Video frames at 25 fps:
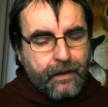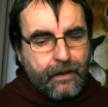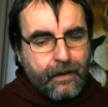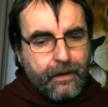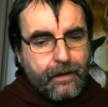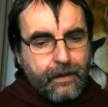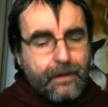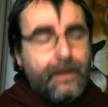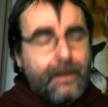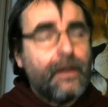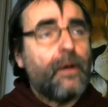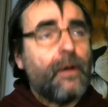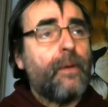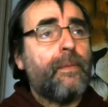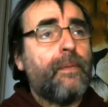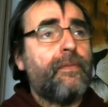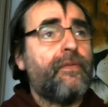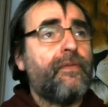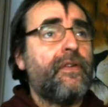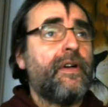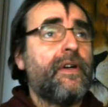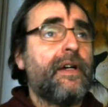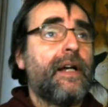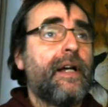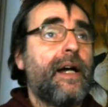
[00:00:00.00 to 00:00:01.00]
die
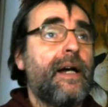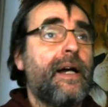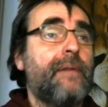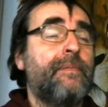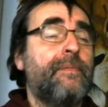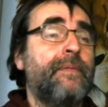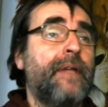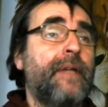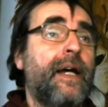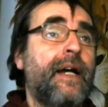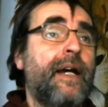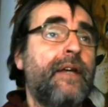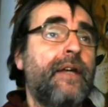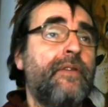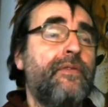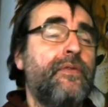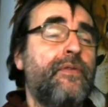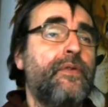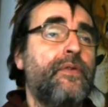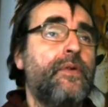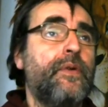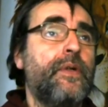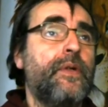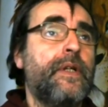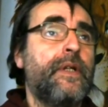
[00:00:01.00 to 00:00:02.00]
Opfergaben
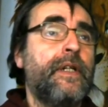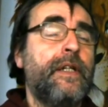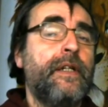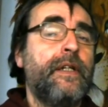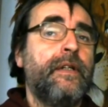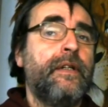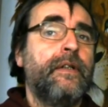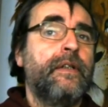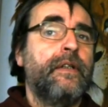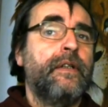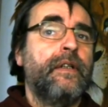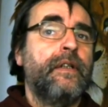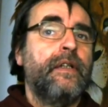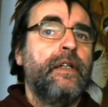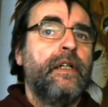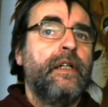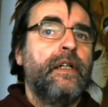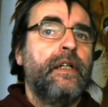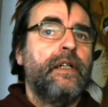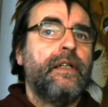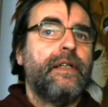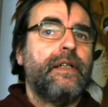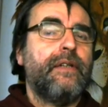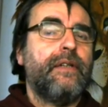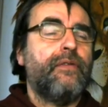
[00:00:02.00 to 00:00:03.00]
einführen,
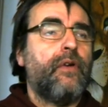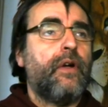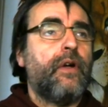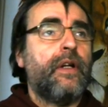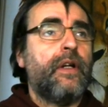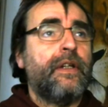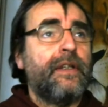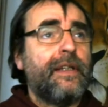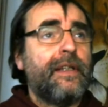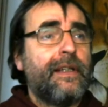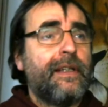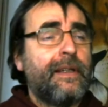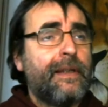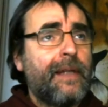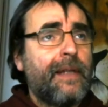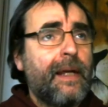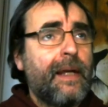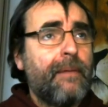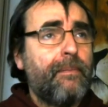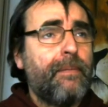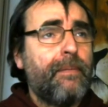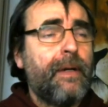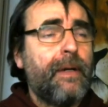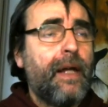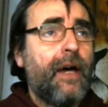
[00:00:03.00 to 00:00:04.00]
die wollen den
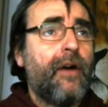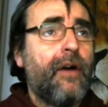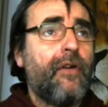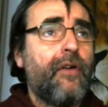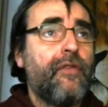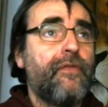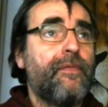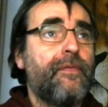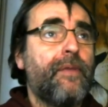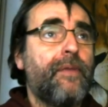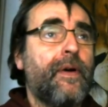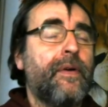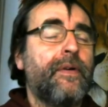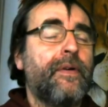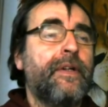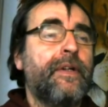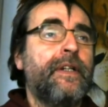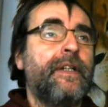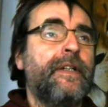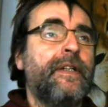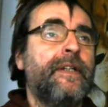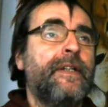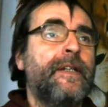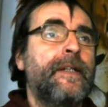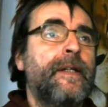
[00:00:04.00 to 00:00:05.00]
Tempel aufbauen
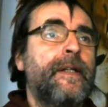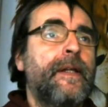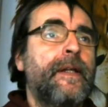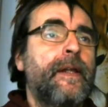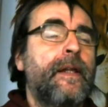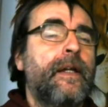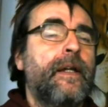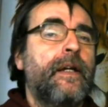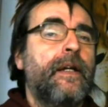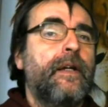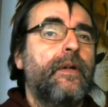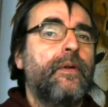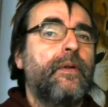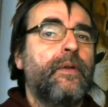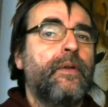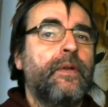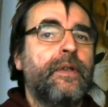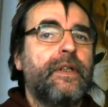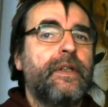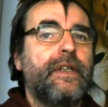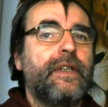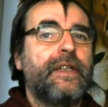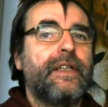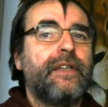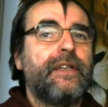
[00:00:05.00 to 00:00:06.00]

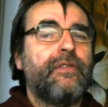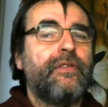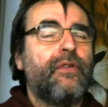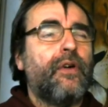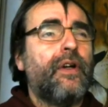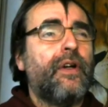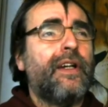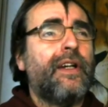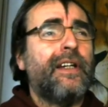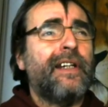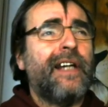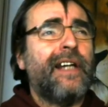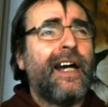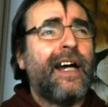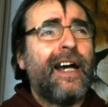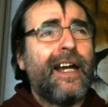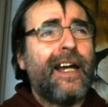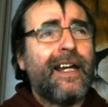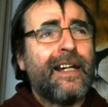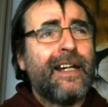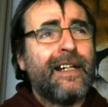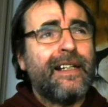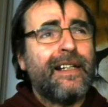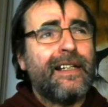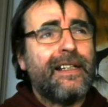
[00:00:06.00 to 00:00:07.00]
und die wollen
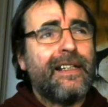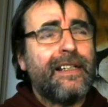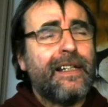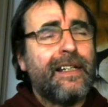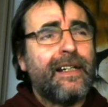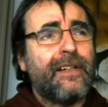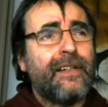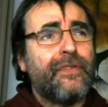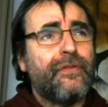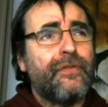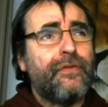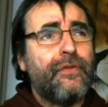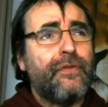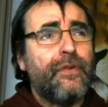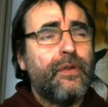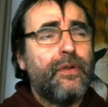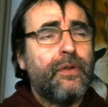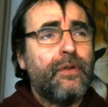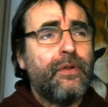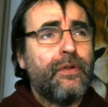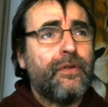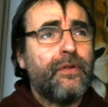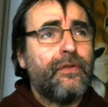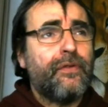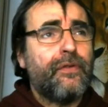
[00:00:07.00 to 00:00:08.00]
eigentlich die
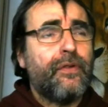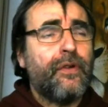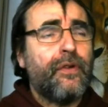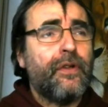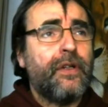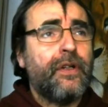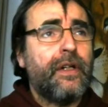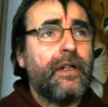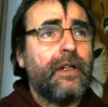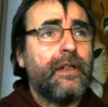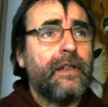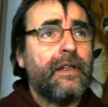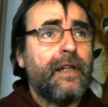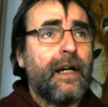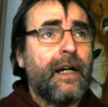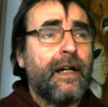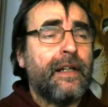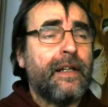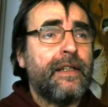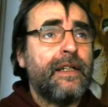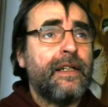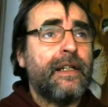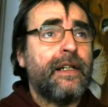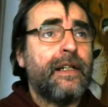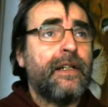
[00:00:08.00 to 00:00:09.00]
Erfüllung von
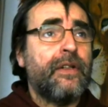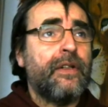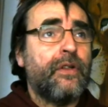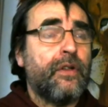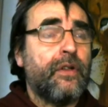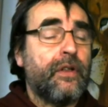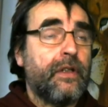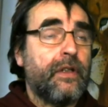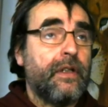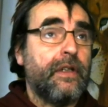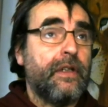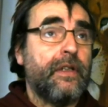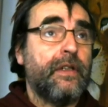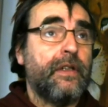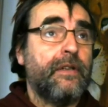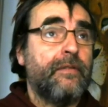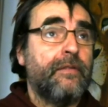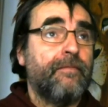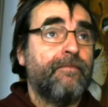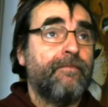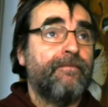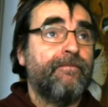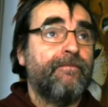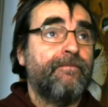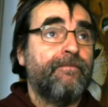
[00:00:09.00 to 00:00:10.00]
Daniel 9.
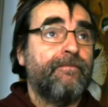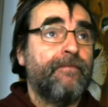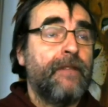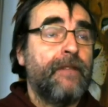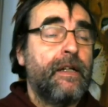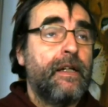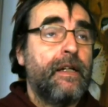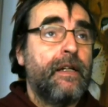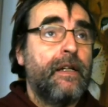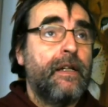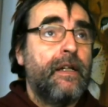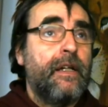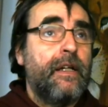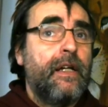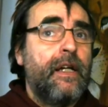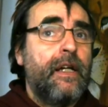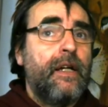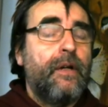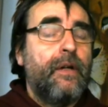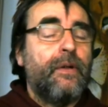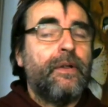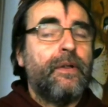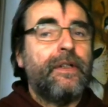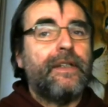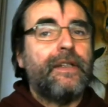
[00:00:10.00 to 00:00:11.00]

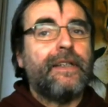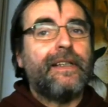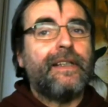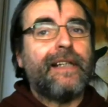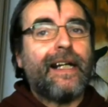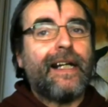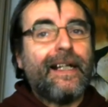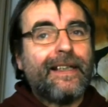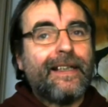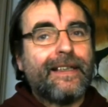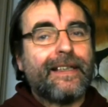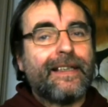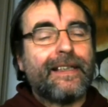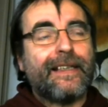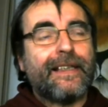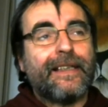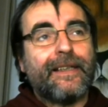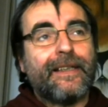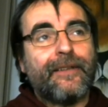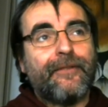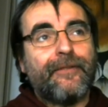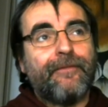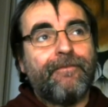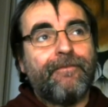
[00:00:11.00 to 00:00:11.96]
Und das,